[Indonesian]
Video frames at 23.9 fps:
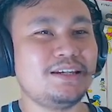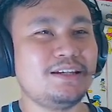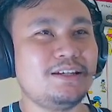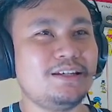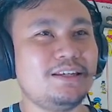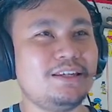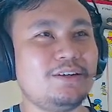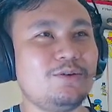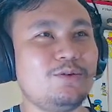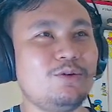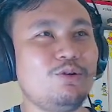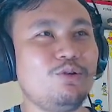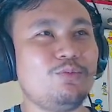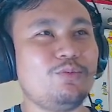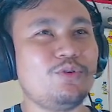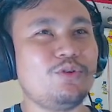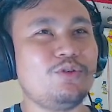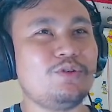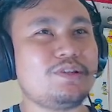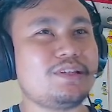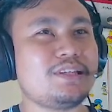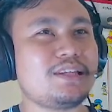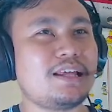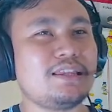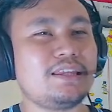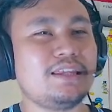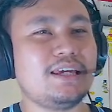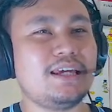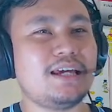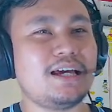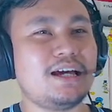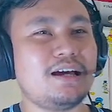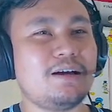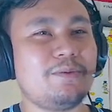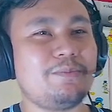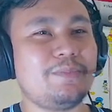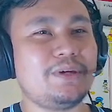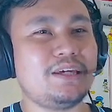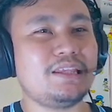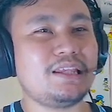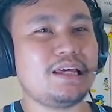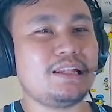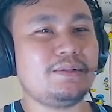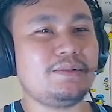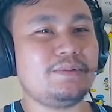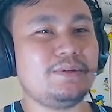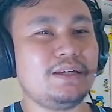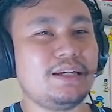Ya walaupun start HP
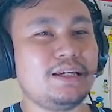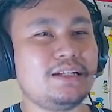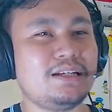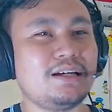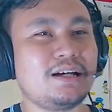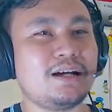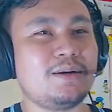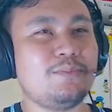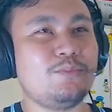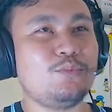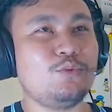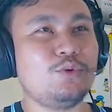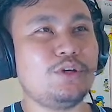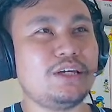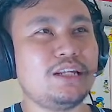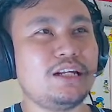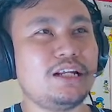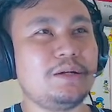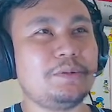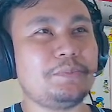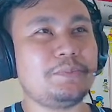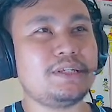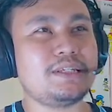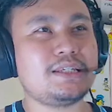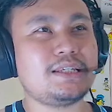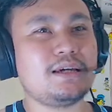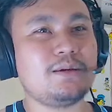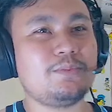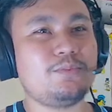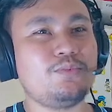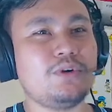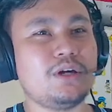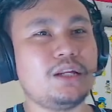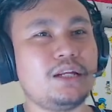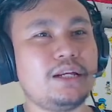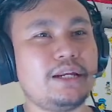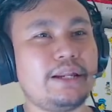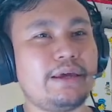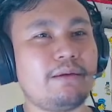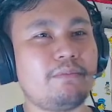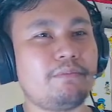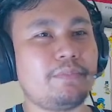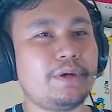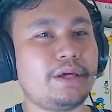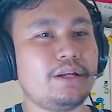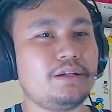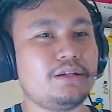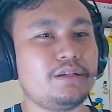tapi ada kemungkinan bisa buat
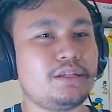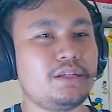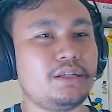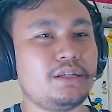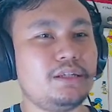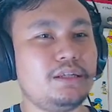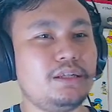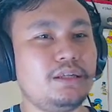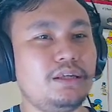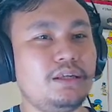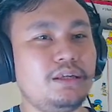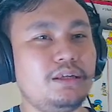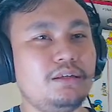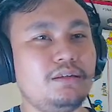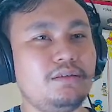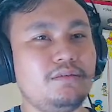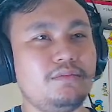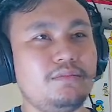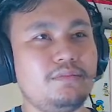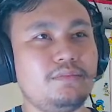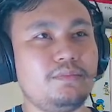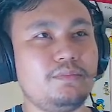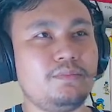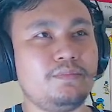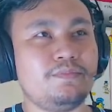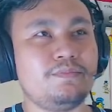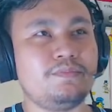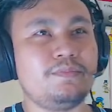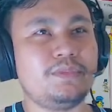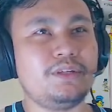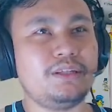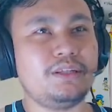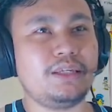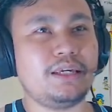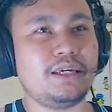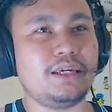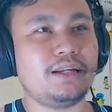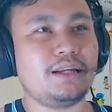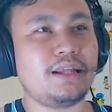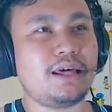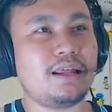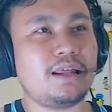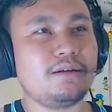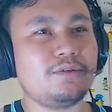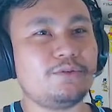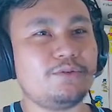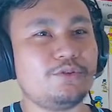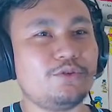nempel si hmm,
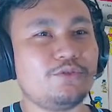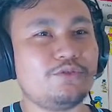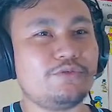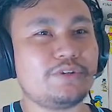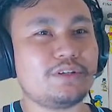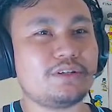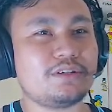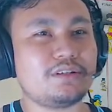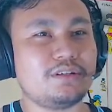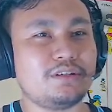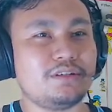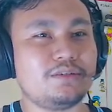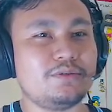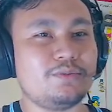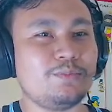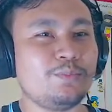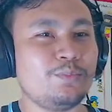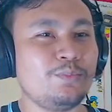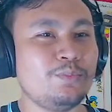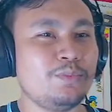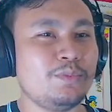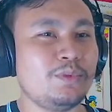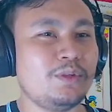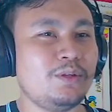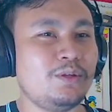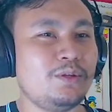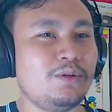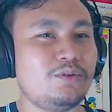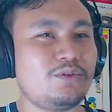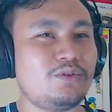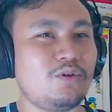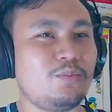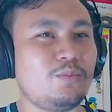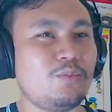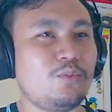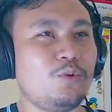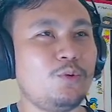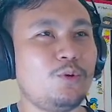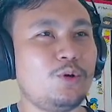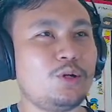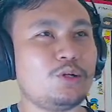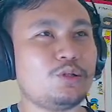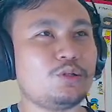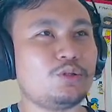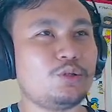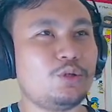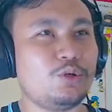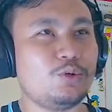Yelan first, Ah. Sopo
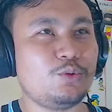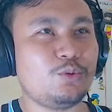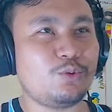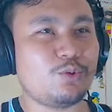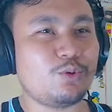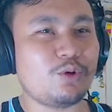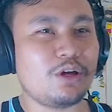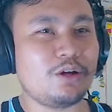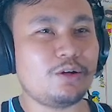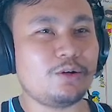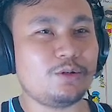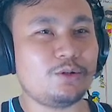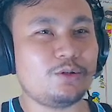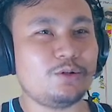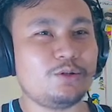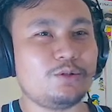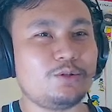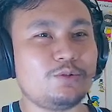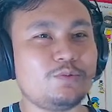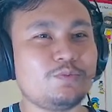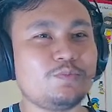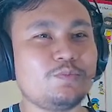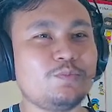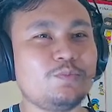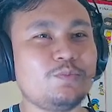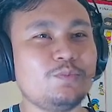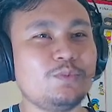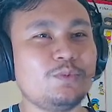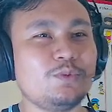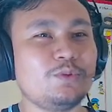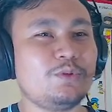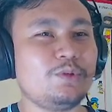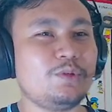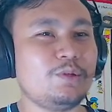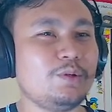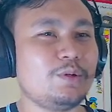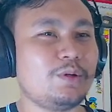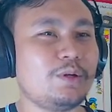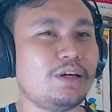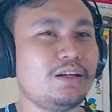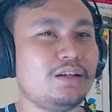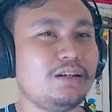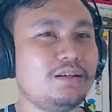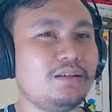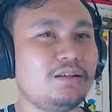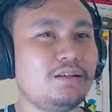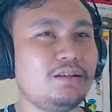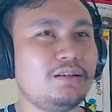ngerti ngono kan. Ah. Ya
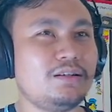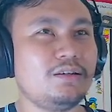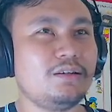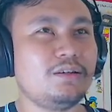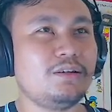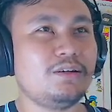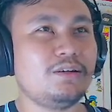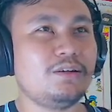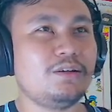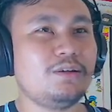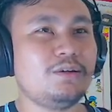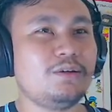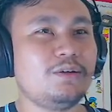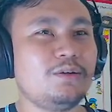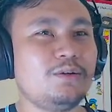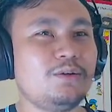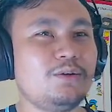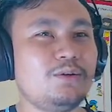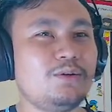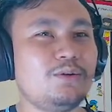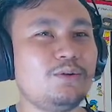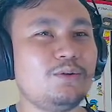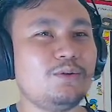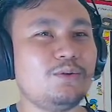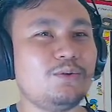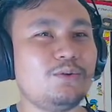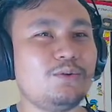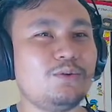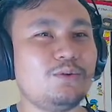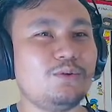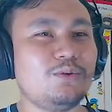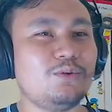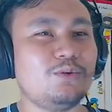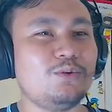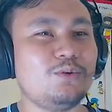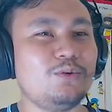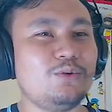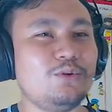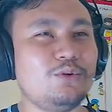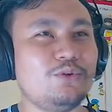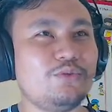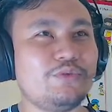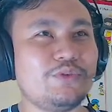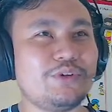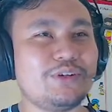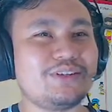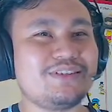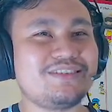kan. ono lho yo
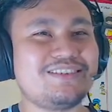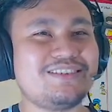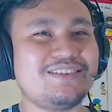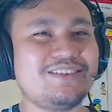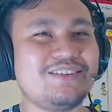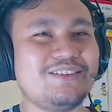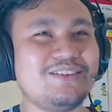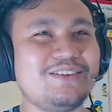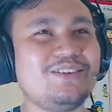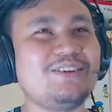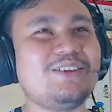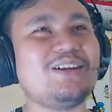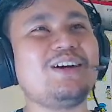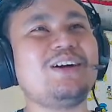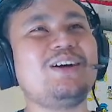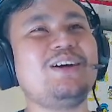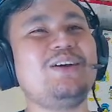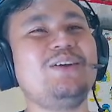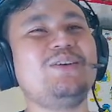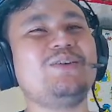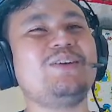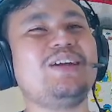first lah yo